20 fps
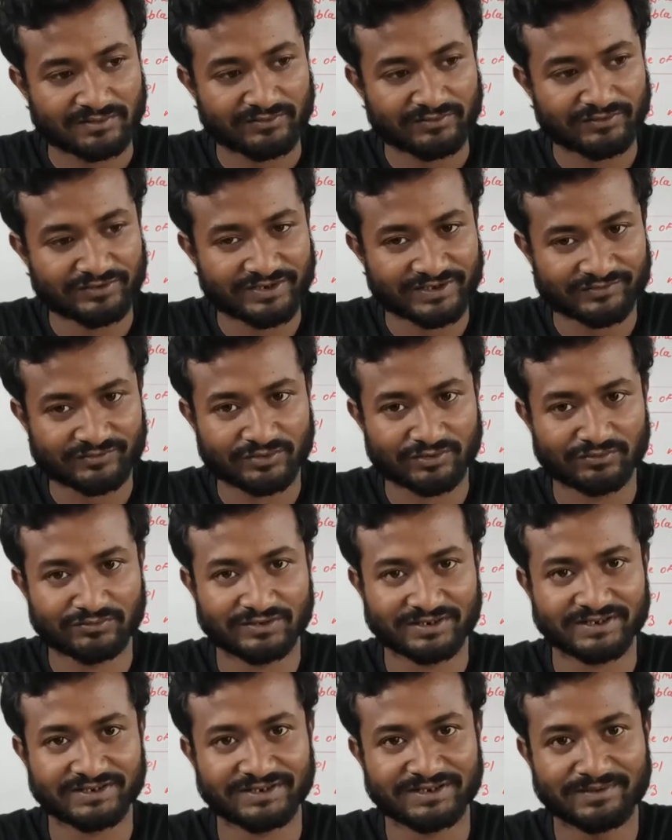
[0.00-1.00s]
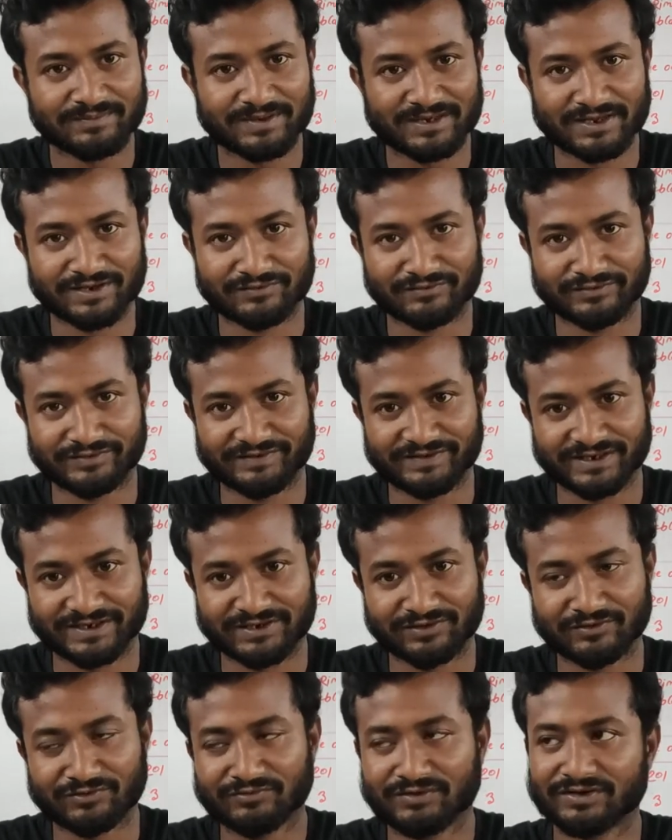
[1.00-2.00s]
দুইটা সৌলকে দিয়ে পাঠানো হয়েছে একটা
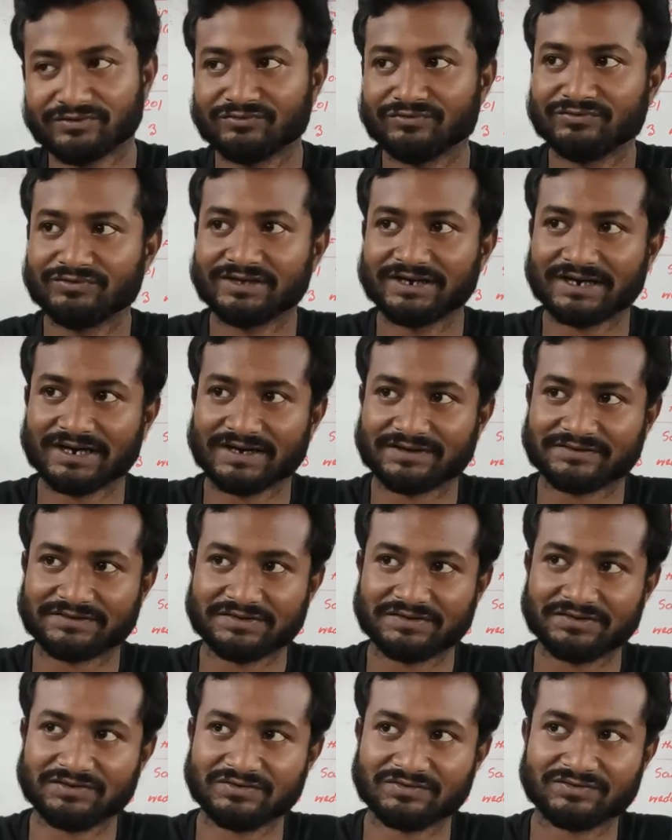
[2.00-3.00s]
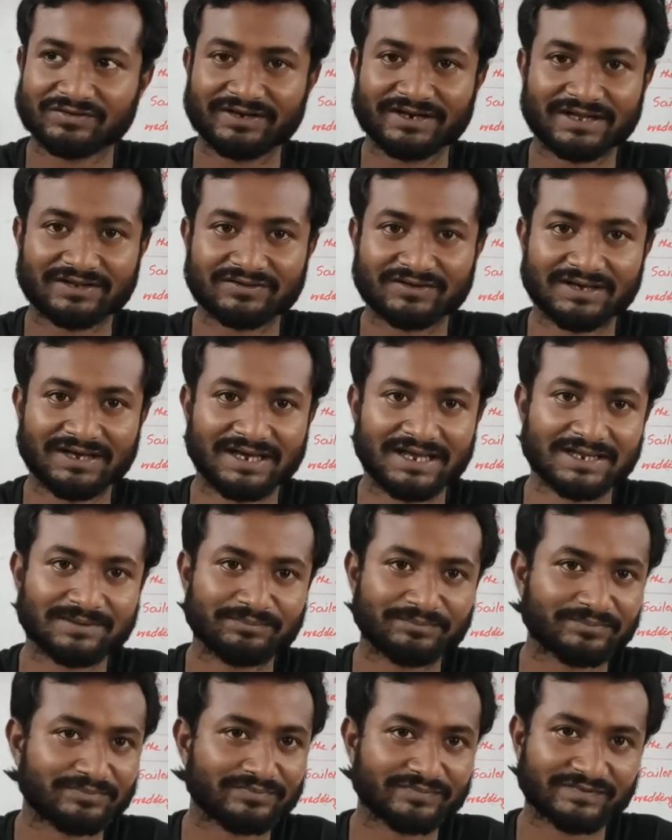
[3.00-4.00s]
নৌকা দূর থেকে আসতেছিল তো এরা তো হেল্প
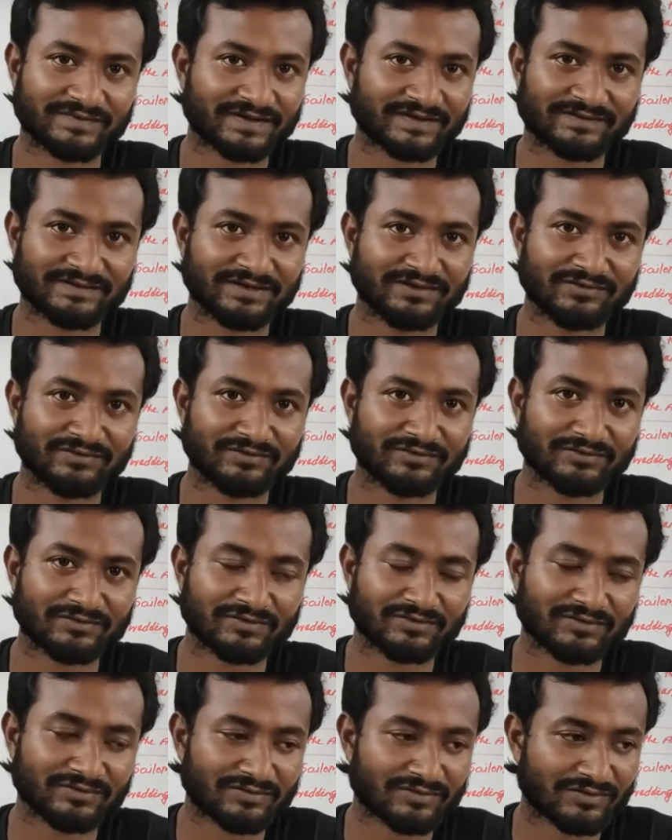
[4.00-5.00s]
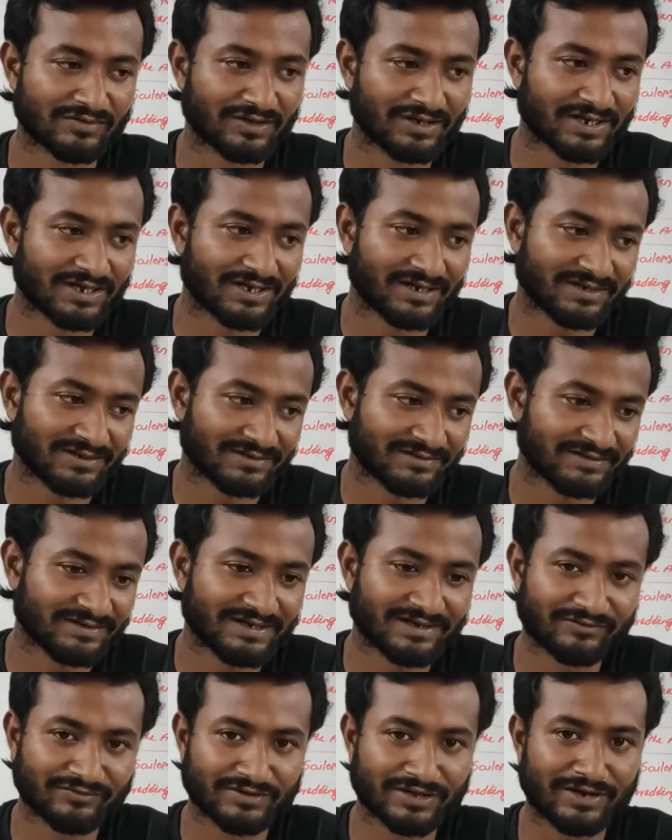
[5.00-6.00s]
চাচ্ছিল গলা দিয়ে
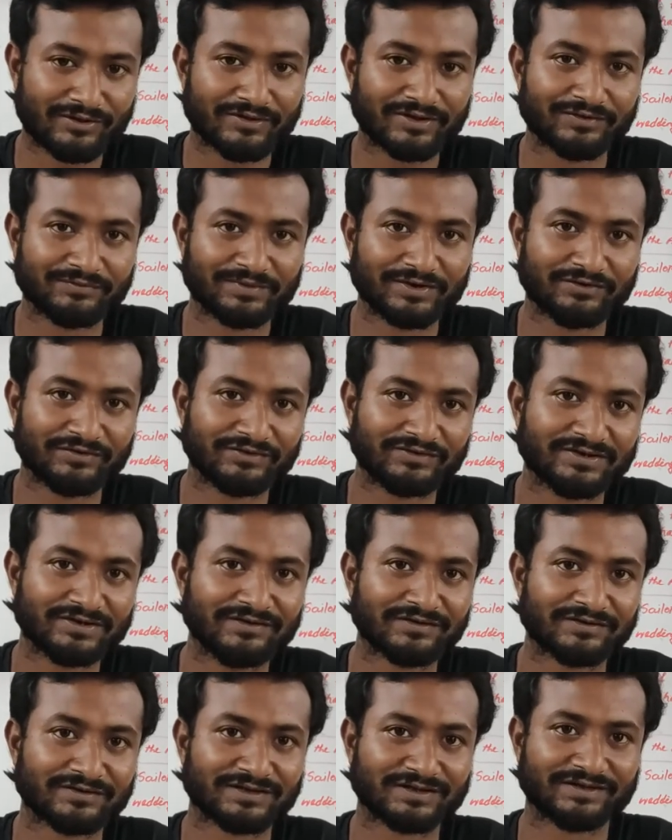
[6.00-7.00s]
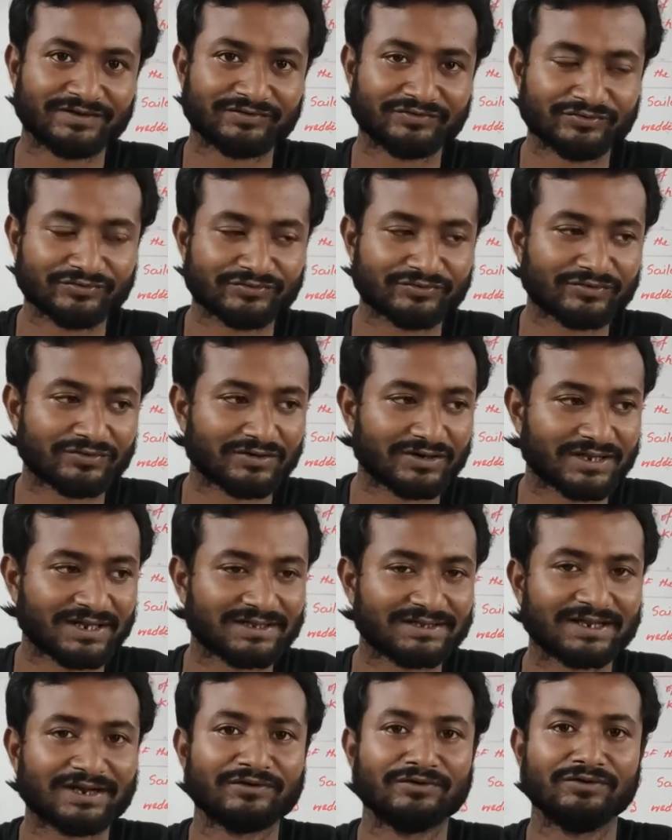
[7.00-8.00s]
কোনো আওয়াজ বের হচ্ছিল না তাদের শুষ্ক গলায়
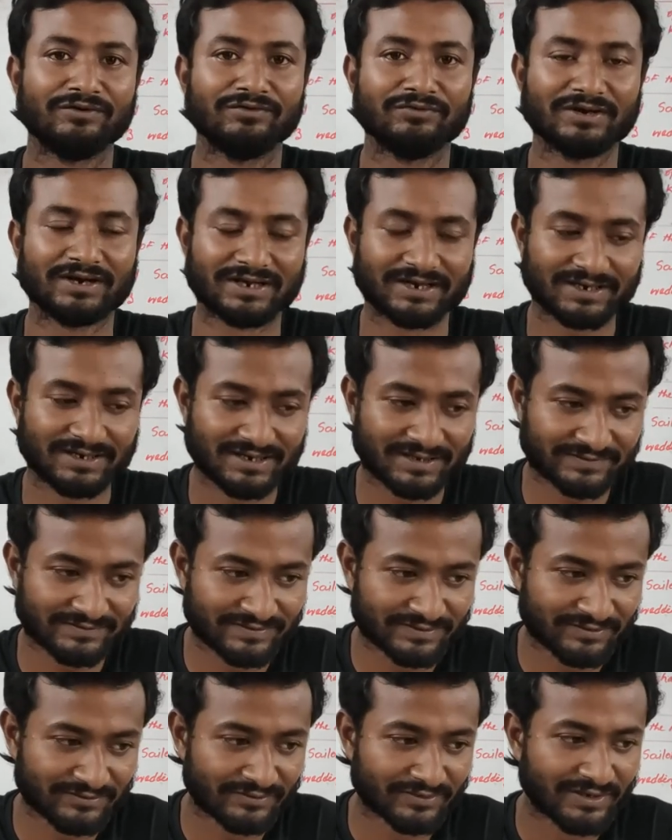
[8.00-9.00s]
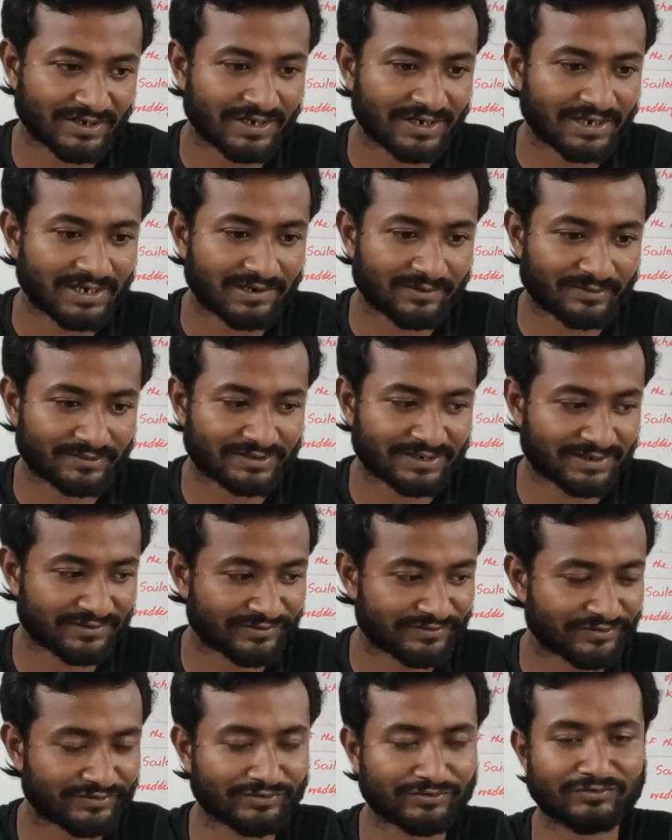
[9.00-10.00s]
তারা ওই নৌকাটাকে ডাকছিল এবং দেখলো
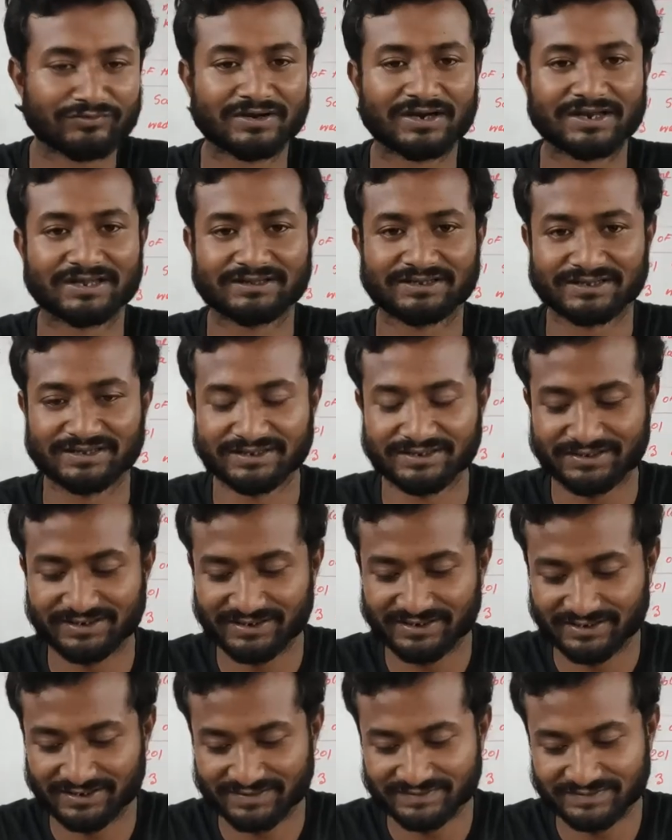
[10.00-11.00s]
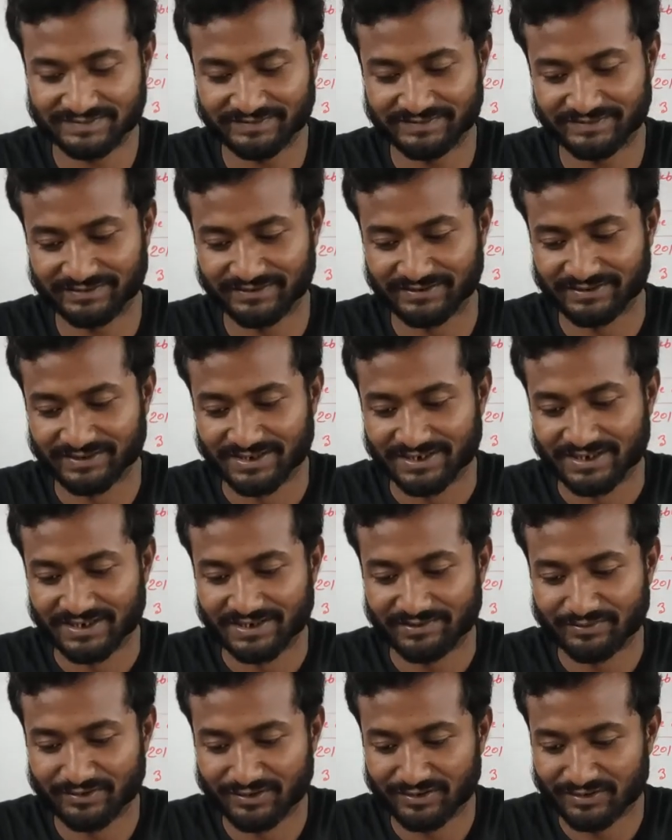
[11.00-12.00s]
যে নৌকাটা তাদের দিকেই আসতেছে
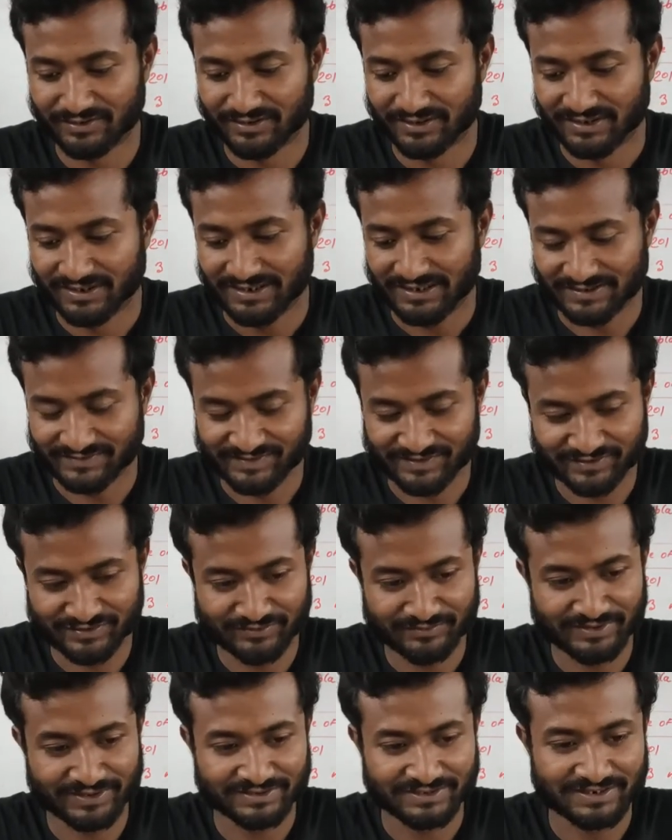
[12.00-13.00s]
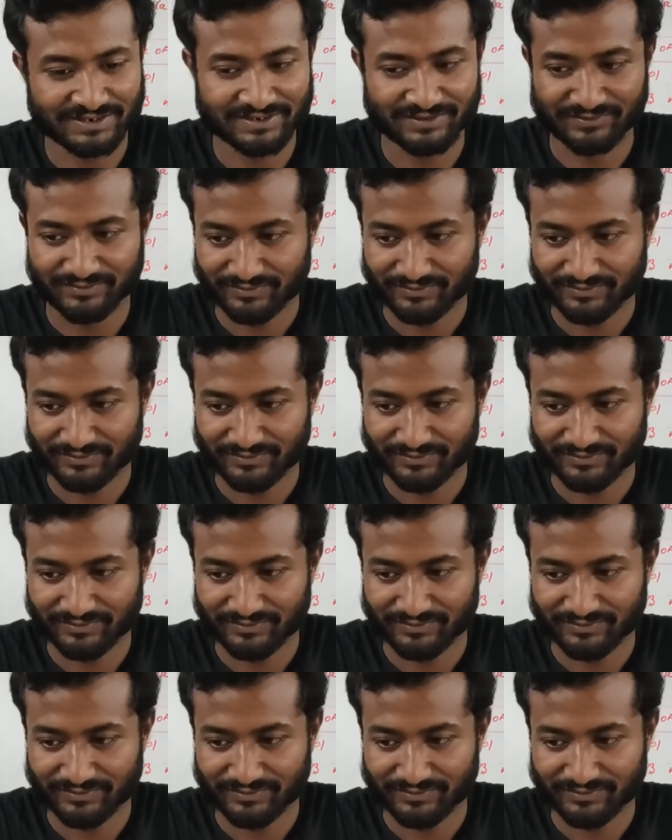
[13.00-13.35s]
এবং আসার সময় তারা